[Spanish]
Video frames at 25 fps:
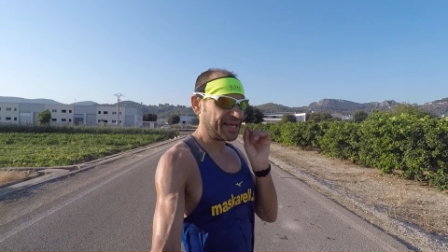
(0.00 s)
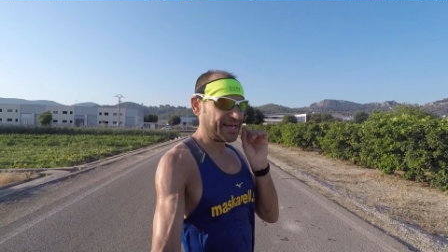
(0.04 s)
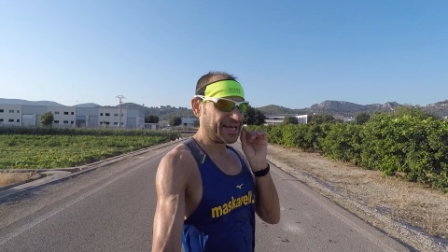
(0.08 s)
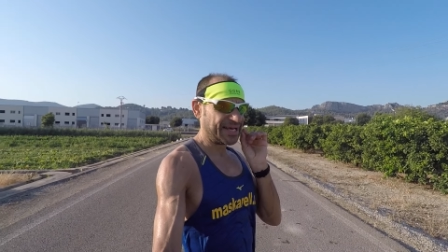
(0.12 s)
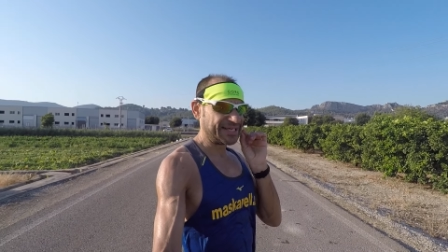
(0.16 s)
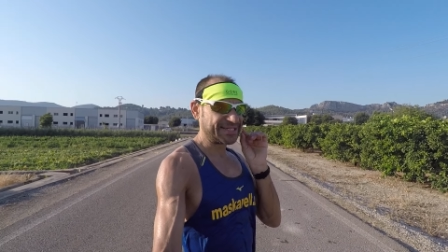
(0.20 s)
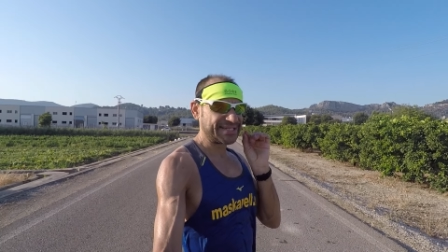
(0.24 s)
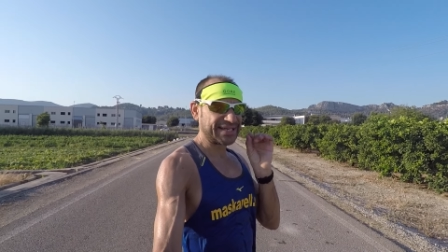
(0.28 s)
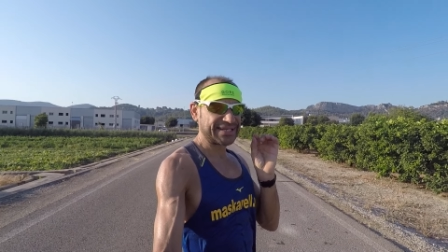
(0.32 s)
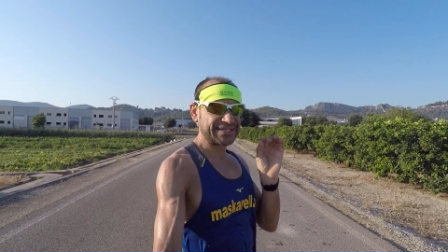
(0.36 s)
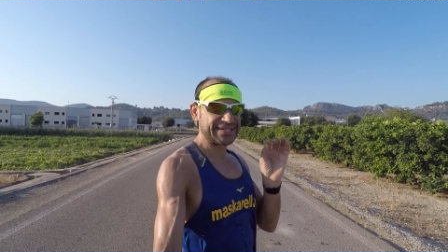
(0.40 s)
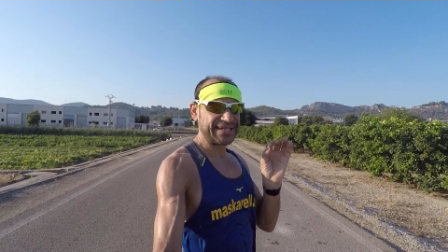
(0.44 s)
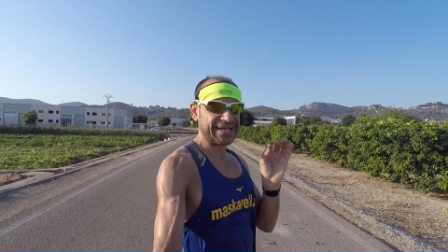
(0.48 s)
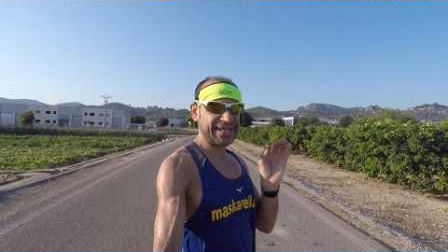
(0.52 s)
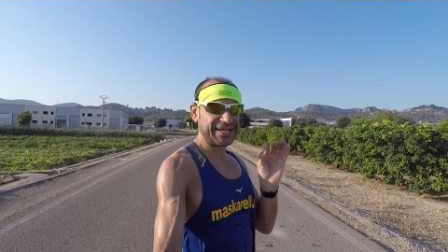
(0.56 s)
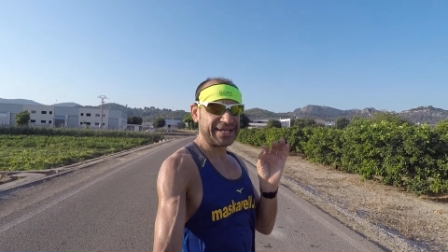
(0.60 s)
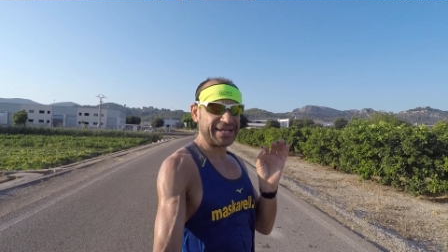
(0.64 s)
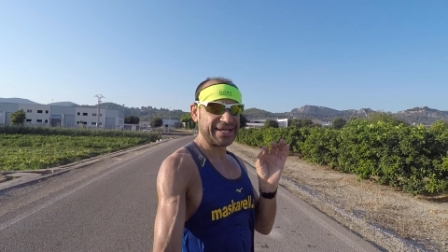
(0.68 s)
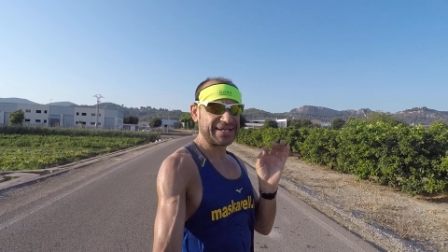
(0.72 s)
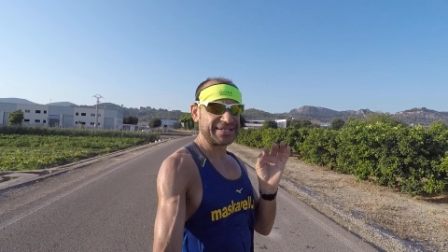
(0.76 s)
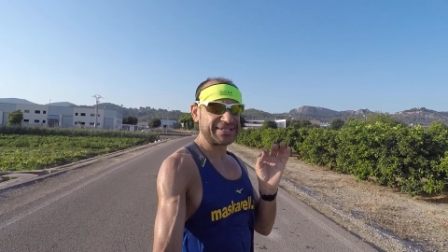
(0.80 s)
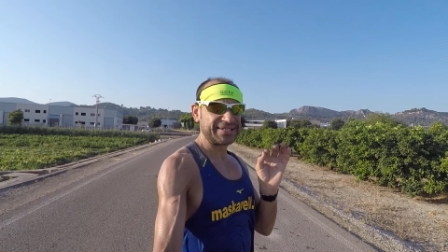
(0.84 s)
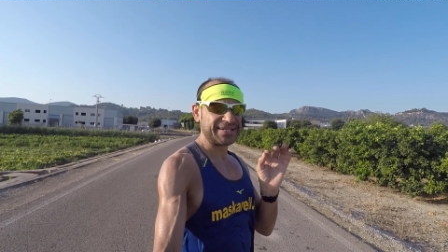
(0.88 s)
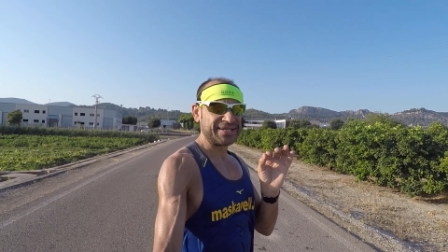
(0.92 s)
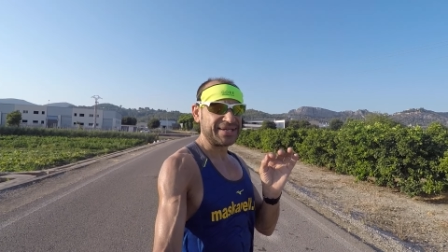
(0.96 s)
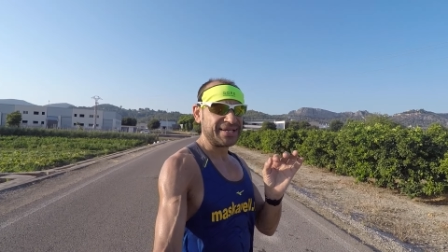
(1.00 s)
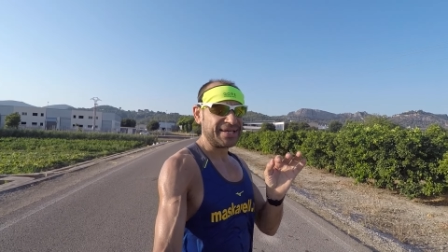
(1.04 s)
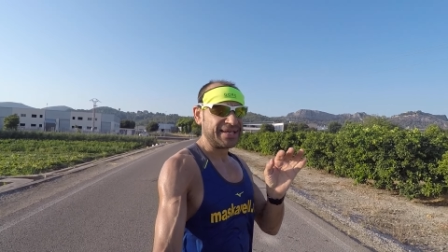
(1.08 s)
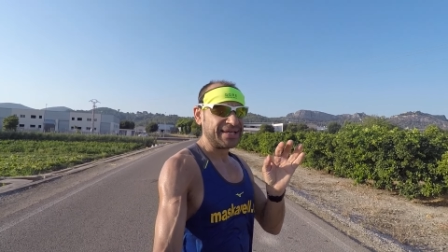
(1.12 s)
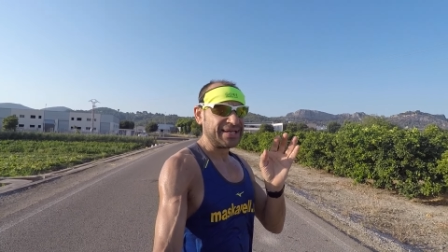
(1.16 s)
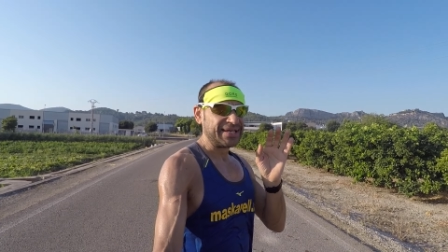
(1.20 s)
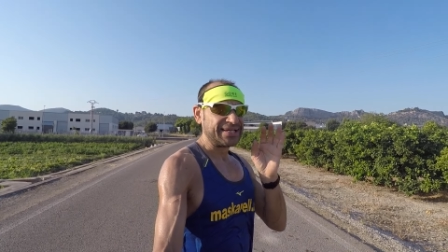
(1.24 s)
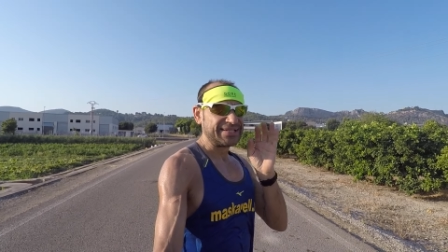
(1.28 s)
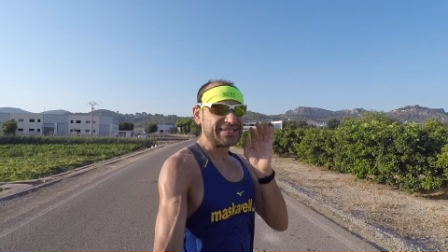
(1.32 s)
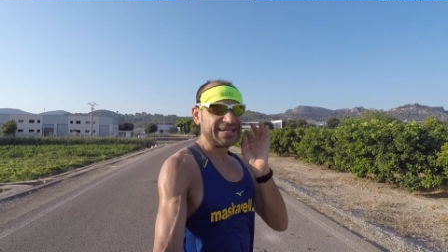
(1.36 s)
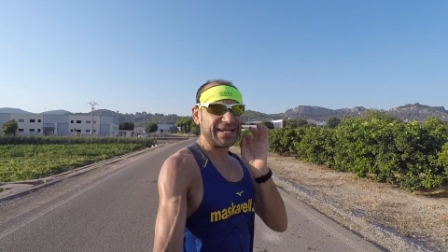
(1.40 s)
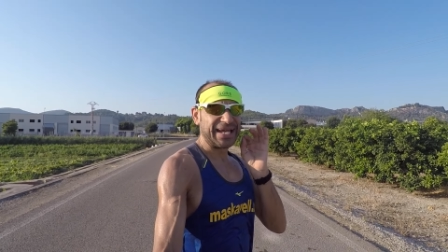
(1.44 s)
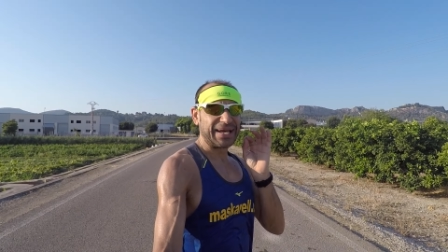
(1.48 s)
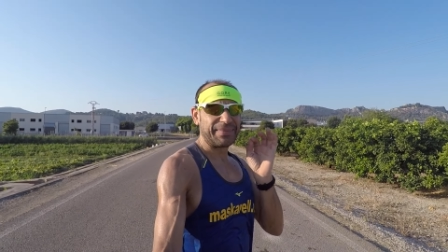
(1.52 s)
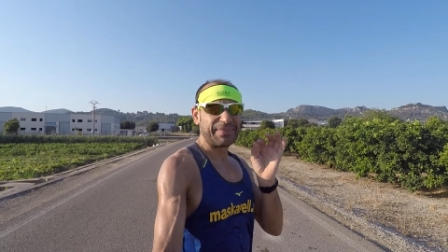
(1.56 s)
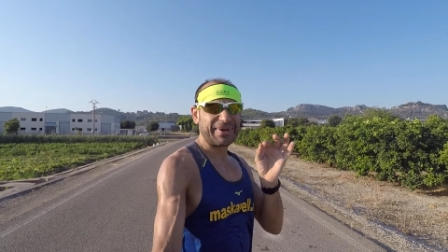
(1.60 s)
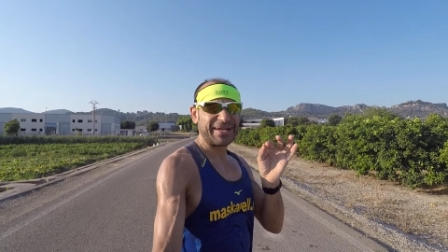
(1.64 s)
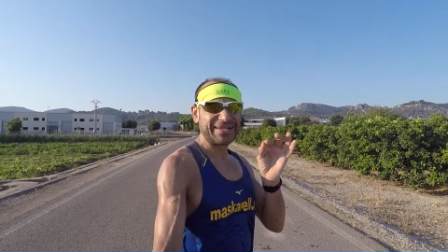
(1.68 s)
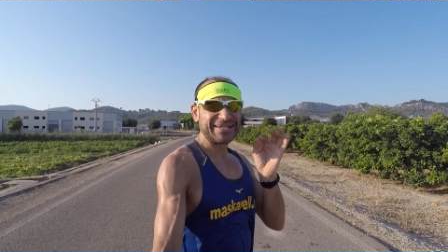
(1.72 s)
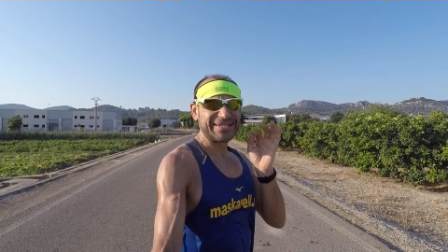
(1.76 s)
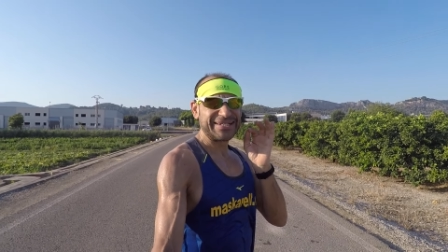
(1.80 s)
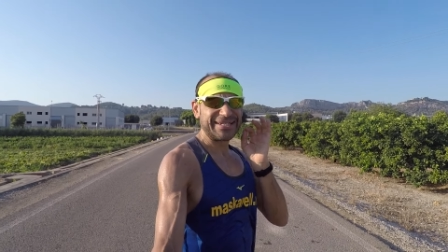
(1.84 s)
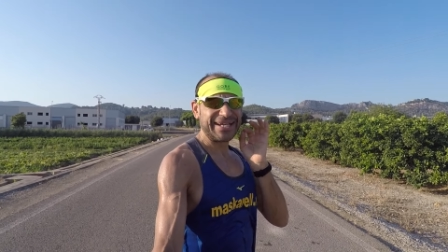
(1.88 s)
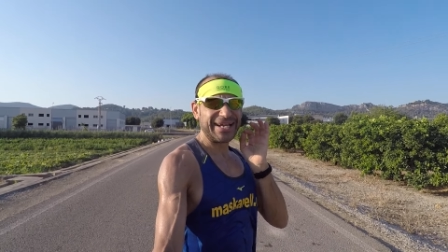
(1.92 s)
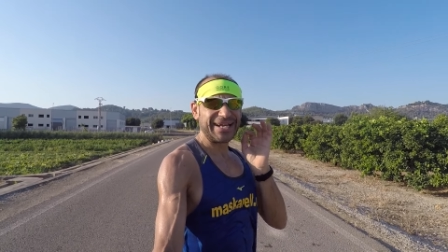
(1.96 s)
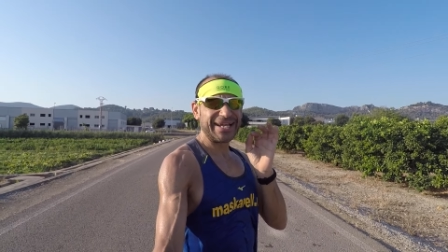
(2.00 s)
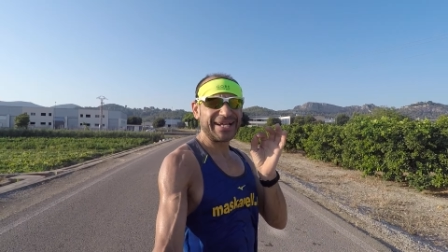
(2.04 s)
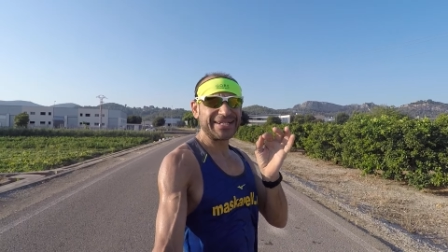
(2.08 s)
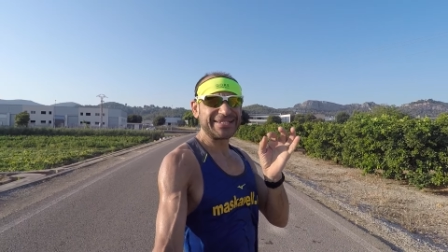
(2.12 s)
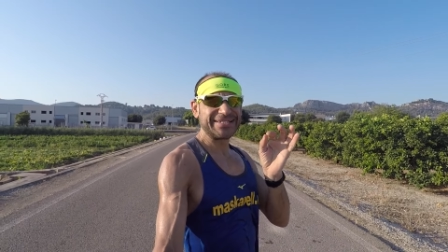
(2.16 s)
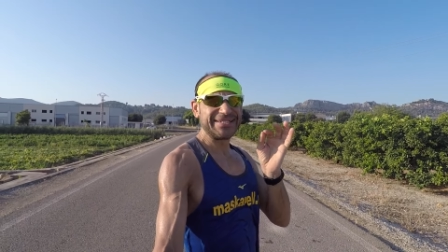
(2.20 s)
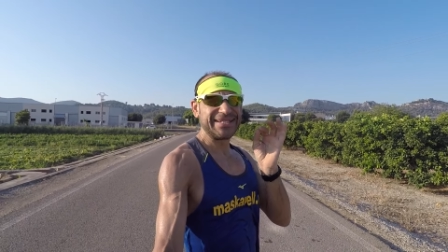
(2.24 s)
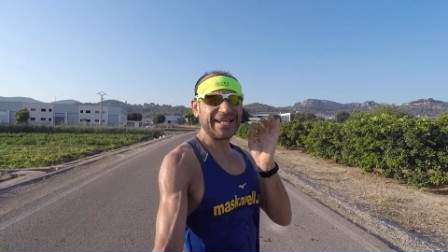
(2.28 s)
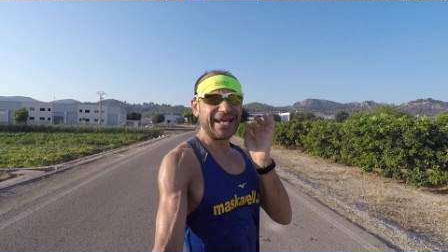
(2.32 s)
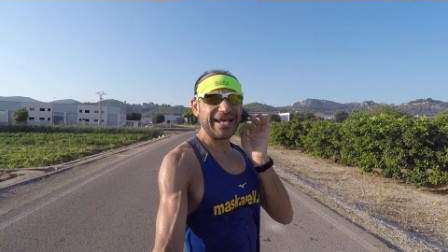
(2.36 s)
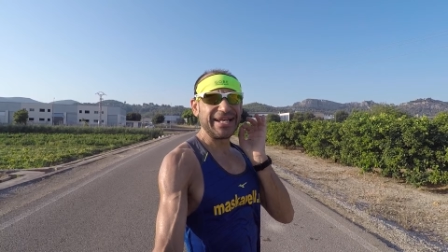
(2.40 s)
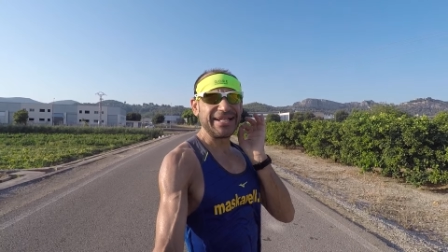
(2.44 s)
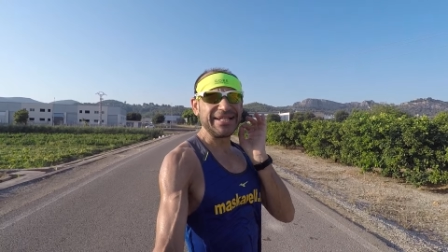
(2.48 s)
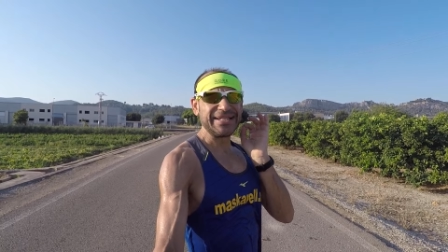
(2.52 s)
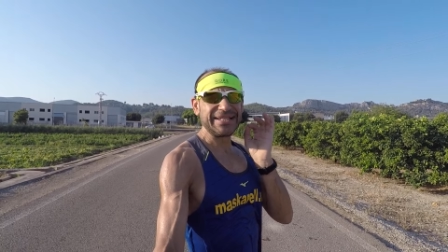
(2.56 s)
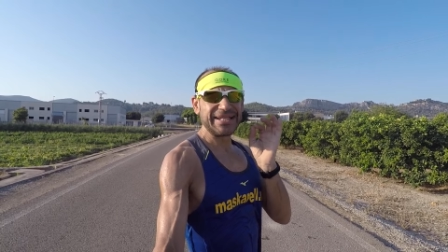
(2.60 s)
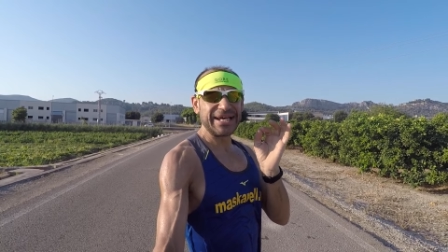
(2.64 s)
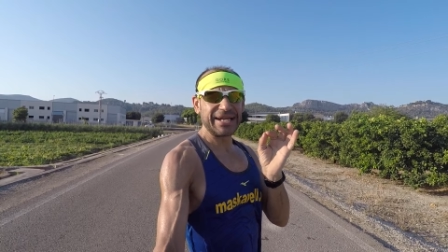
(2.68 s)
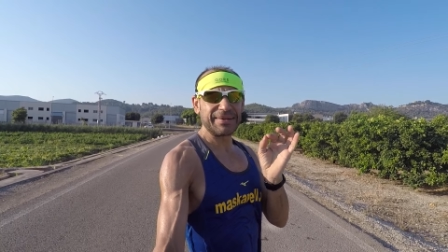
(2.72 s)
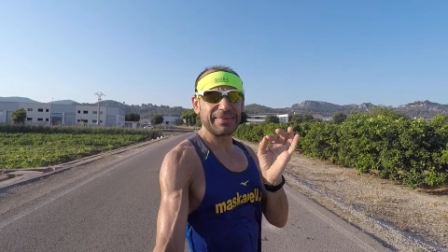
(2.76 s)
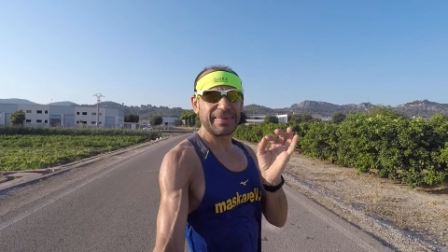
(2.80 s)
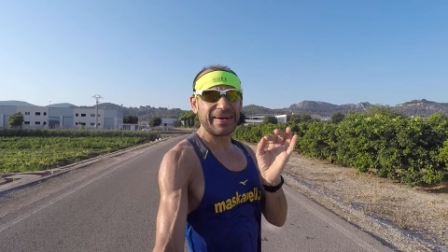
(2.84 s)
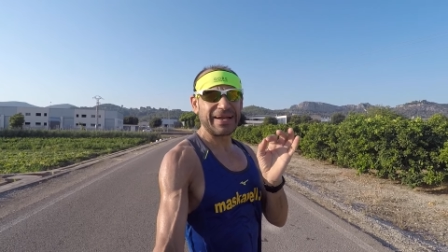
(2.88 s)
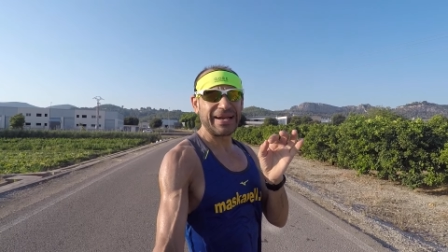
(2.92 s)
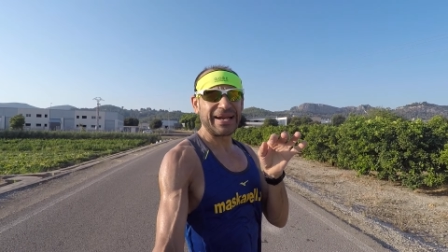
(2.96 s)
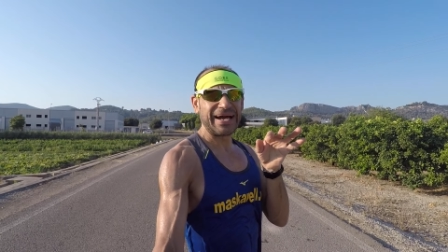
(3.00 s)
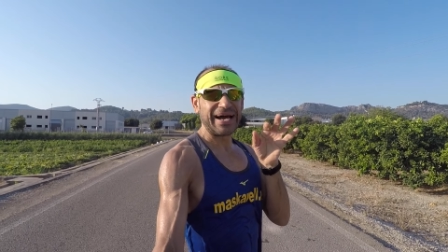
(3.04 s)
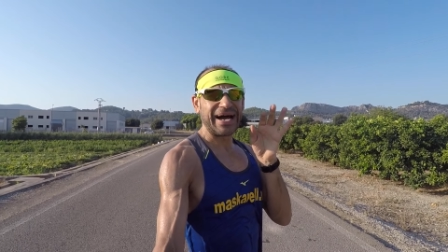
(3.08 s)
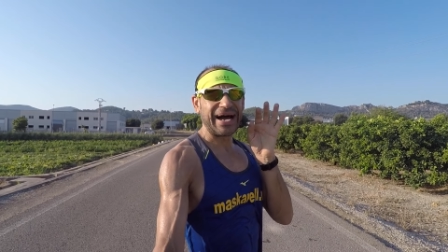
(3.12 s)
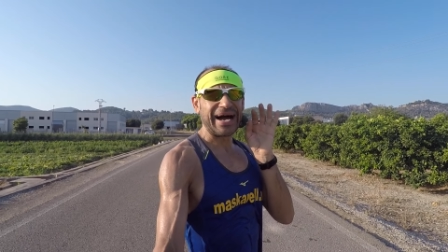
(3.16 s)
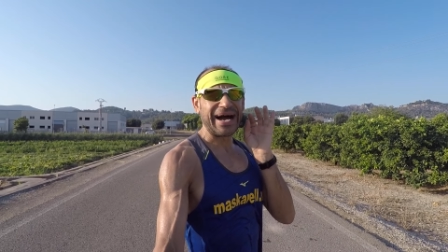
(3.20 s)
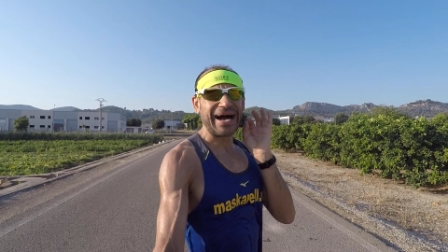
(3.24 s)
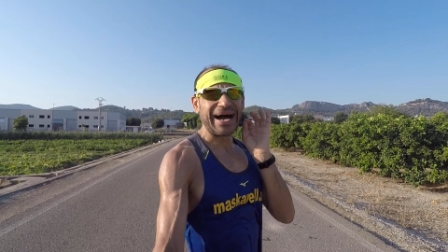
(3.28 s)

Estas series se llaman series de interval